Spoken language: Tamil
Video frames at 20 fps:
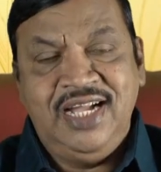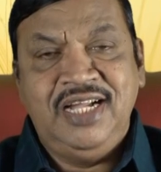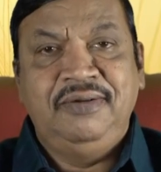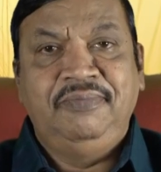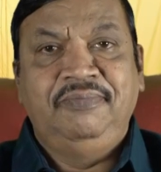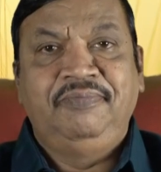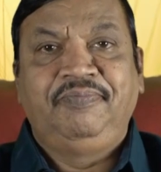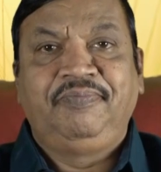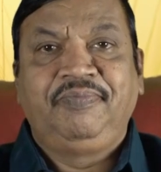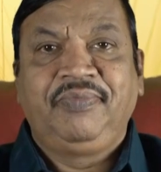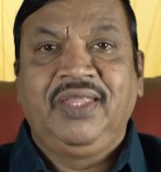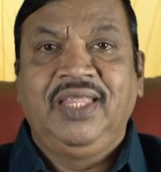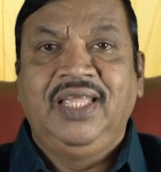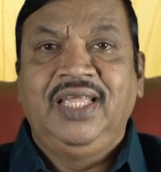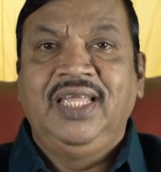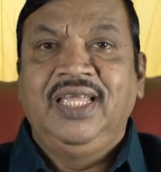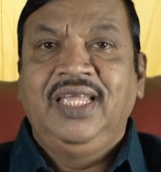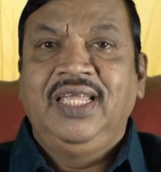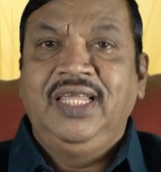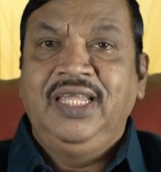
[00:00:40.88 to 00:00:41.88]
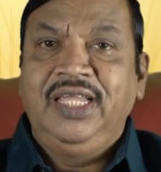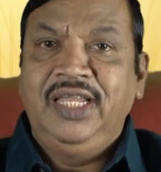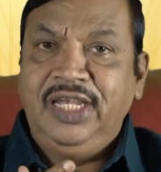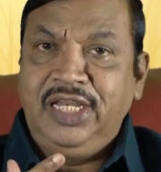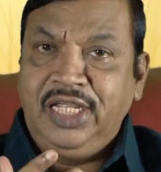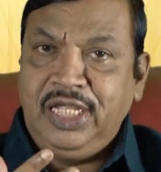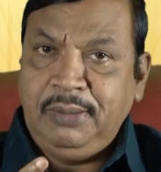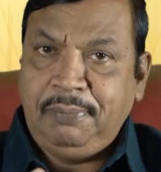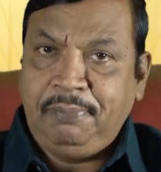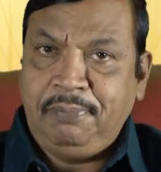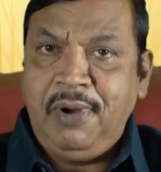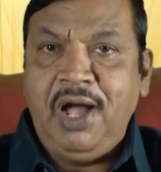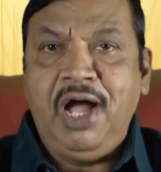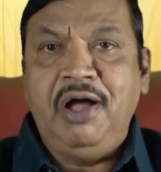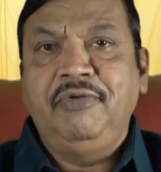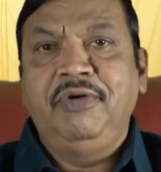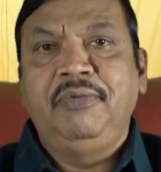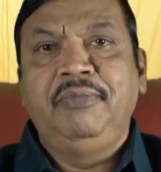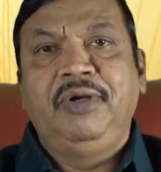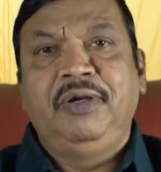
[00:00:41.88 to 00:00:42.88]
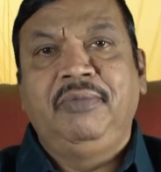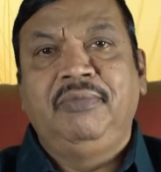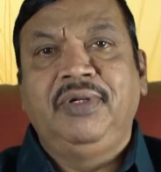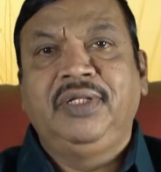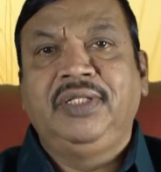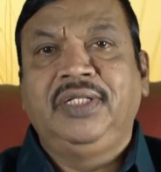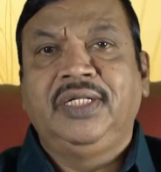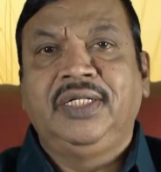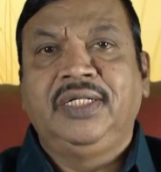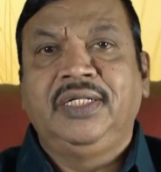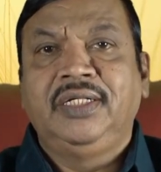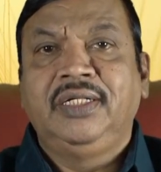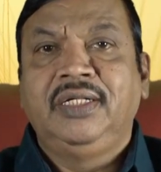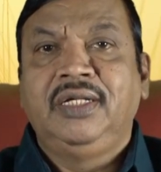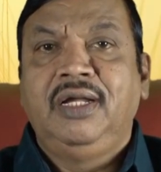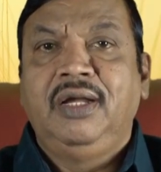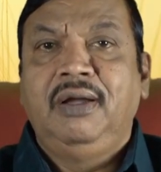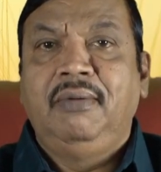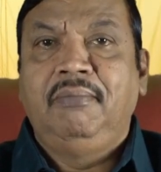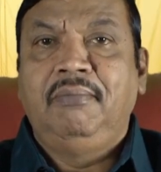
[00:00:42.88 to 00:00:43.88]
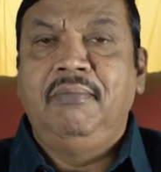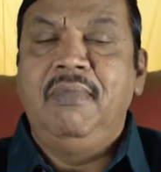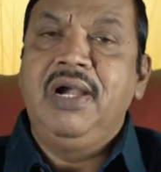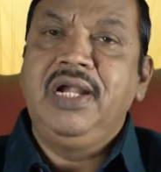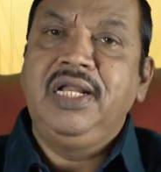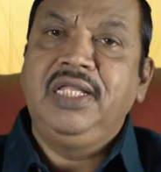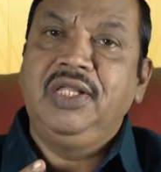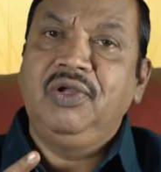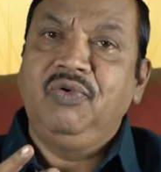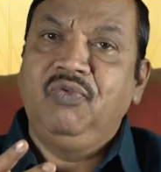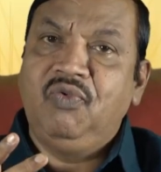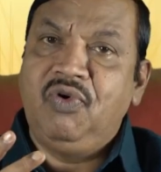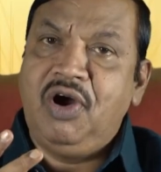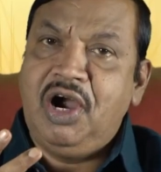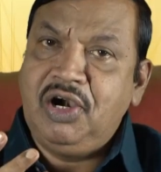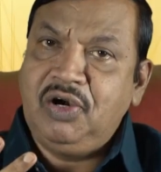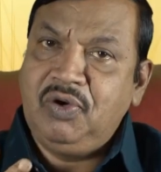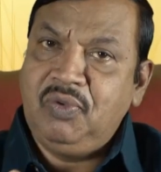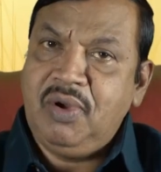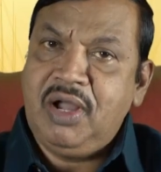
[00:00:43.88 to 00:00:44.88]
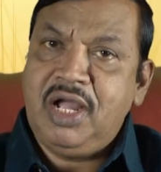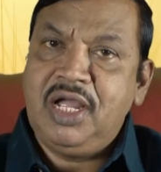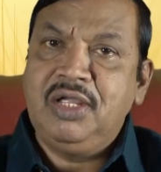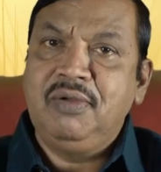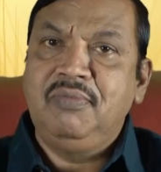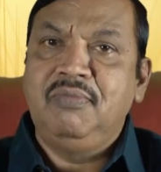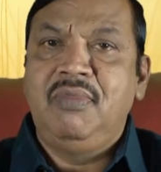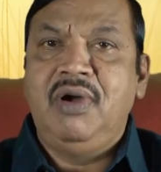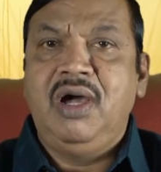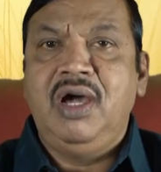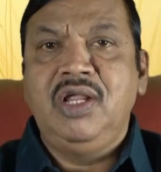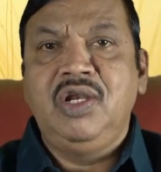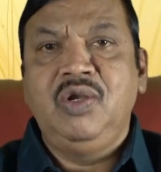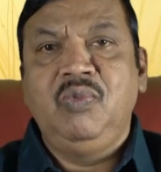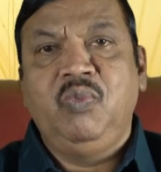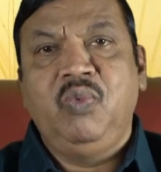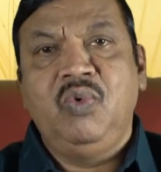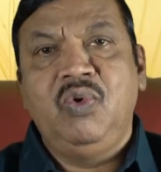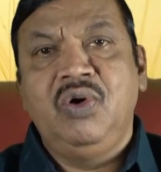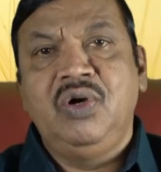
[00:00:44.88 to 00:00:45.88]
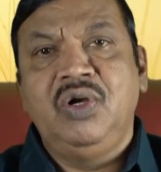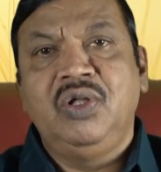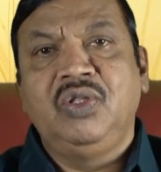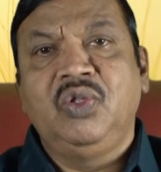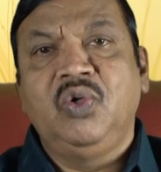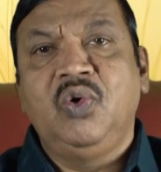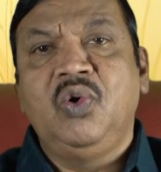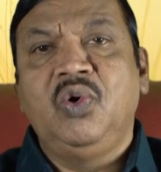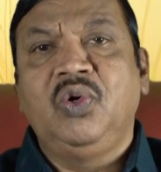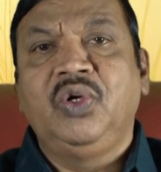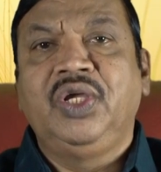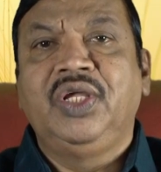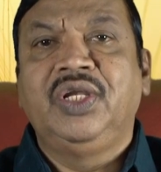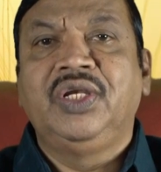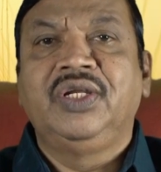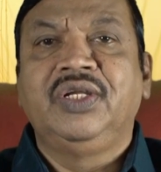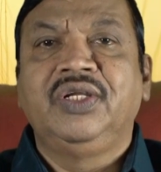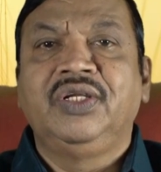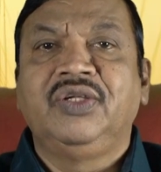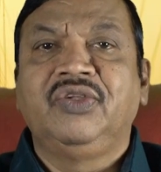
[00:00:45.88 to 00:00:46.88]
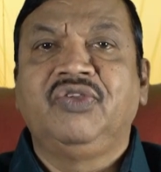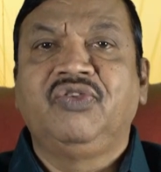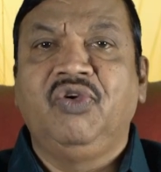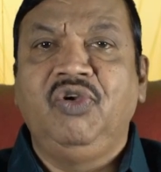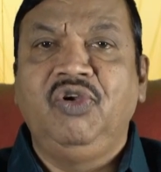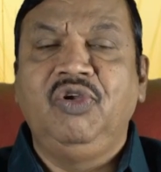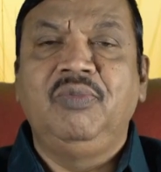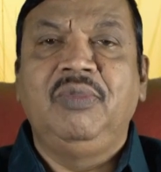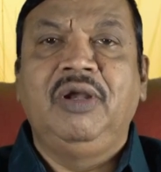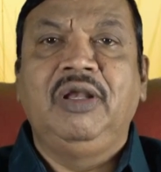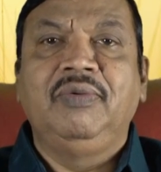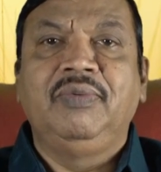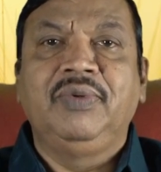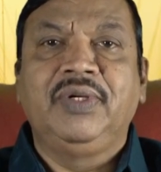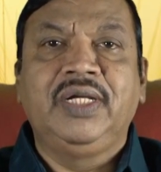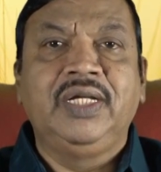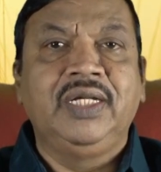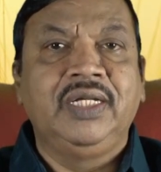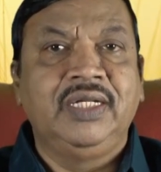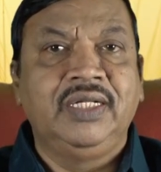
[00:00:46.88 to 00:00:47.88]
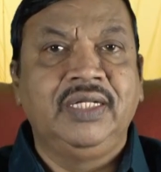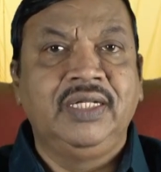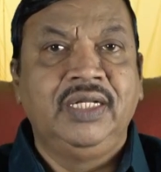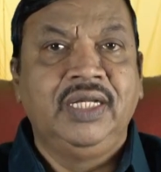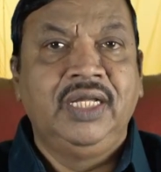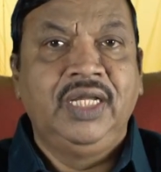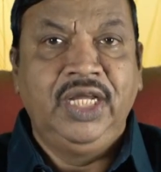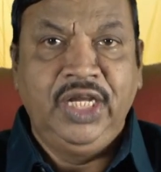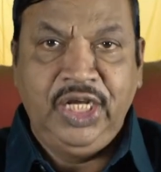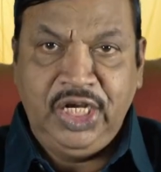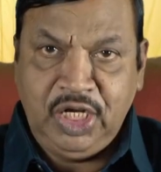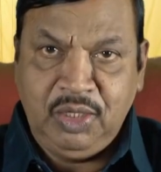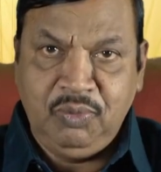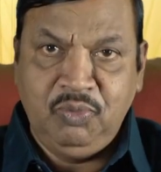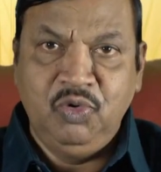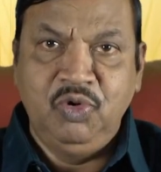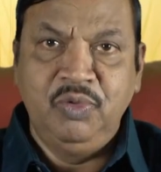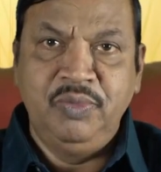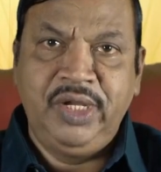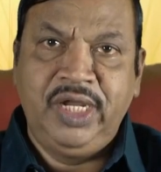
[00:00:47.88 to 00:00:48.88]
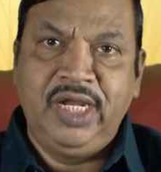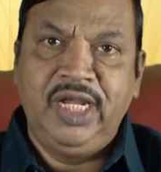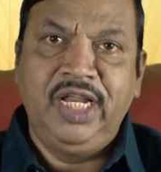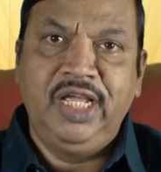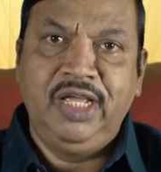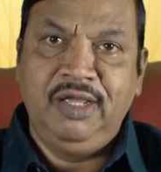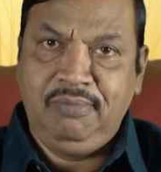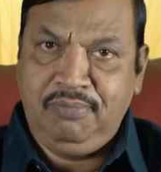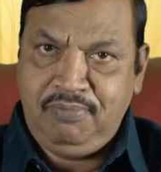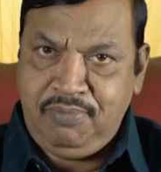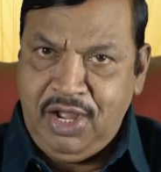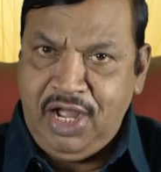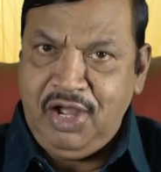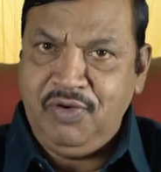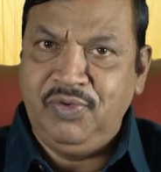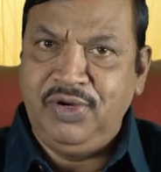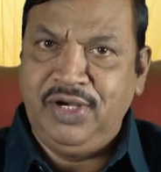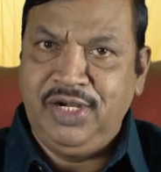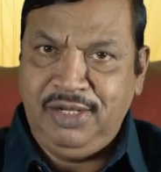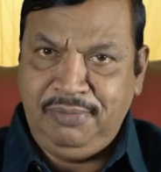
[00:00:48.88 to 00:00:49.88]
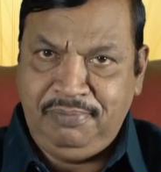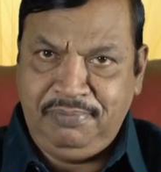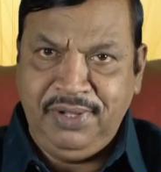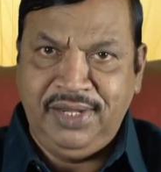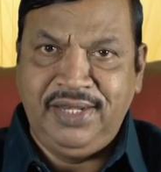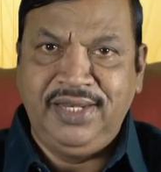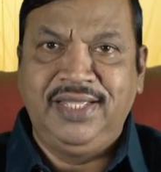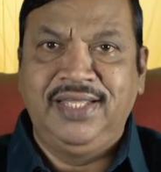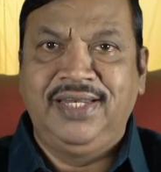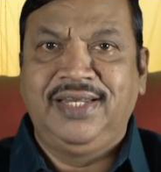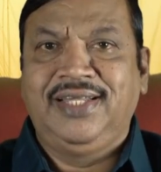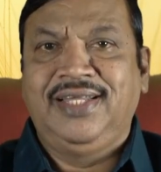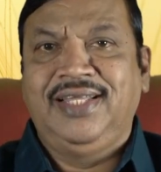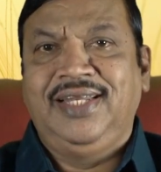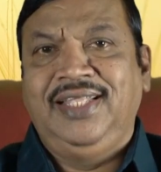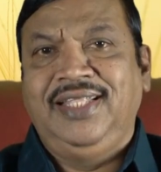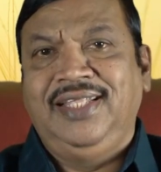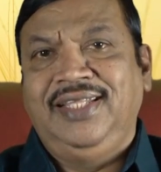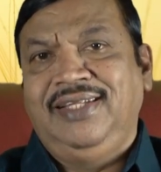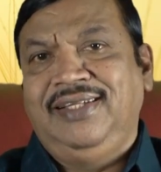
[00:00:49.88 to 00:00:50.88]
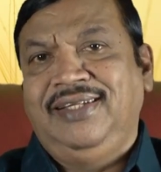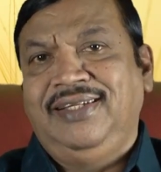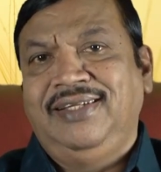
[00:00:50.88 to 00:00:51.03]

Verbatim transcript: ஆம் இன்றைக்கு பாவம் என்பது மனித வாழ்வாய் மாறிப்போனதோ என்று சொல்லும் அளவுக்கு இன்றைக்கு பூமியில் பாவங்கள் பெருகியிருக்கிறது